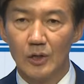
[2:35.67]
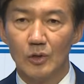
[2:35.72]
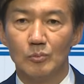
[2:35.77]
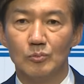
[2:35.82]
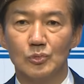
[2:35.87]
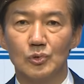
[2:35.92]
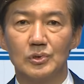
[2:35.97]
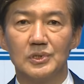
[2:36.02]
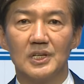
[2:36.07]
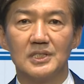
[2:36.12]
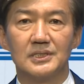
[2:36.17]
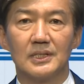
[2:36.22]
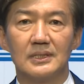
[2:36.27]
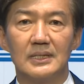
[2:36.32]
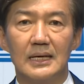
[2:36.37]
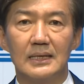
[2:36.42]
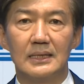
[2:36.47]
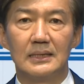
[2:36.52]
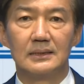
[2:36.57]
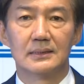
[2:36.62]
무너져
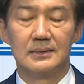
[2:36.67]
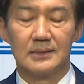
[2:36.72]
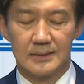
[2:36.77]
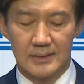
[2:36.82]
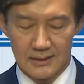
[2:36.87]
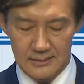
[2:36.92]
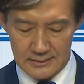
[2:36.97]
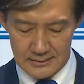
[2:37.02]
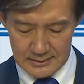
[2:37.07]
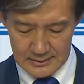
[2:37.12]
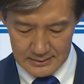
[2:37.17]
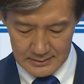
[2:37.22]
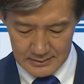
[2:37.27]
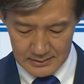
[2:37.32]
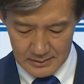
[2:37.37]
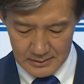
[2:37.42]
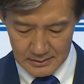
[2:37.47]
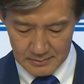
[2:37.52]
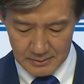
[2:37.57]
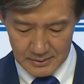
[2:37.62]
내리는 저를
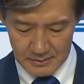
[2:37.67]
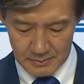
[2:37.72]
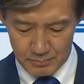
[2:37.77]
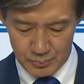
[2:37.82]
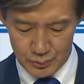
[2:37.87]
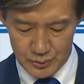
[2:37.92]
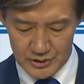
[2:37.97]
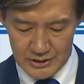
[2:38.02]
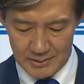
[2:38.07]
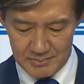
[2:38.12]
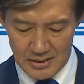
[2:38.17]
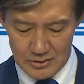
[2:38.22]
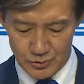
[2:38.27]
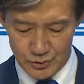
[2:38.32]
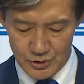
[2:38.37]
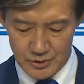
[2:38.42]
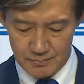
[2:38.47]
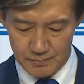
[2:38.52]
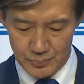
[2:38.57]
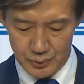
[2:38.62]
붙잡아
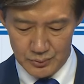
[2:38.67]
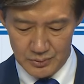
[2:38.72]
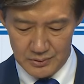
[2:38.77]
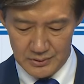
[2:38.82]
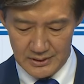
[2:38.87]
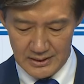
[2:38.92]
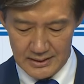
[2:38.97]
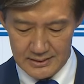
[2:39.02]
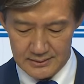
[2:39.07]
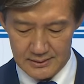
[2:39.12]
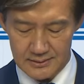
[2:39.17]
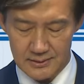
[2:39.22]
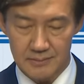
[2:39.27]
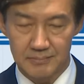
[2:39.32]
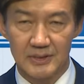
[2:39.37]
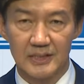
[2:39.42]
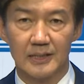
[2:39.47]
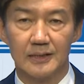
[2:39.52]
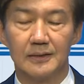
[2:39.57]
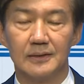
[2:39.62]
주신 분들이
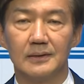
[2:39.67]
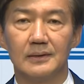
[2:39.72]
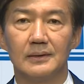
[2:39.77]
있었습니다.